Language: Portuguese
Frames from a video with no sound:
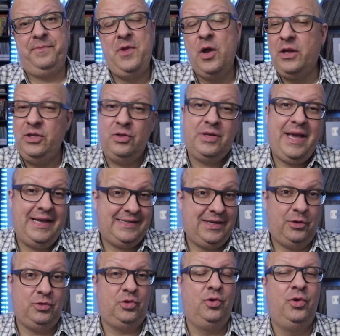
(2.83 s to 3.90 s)
Eu acredito que a
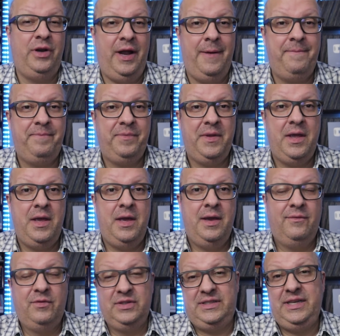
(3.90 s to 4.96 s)
essa altura
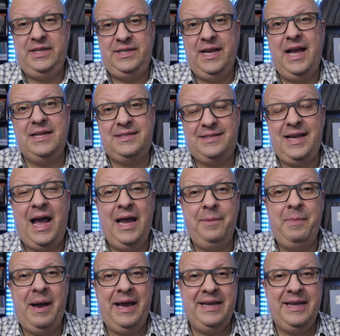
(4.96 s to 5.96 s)
você já saiba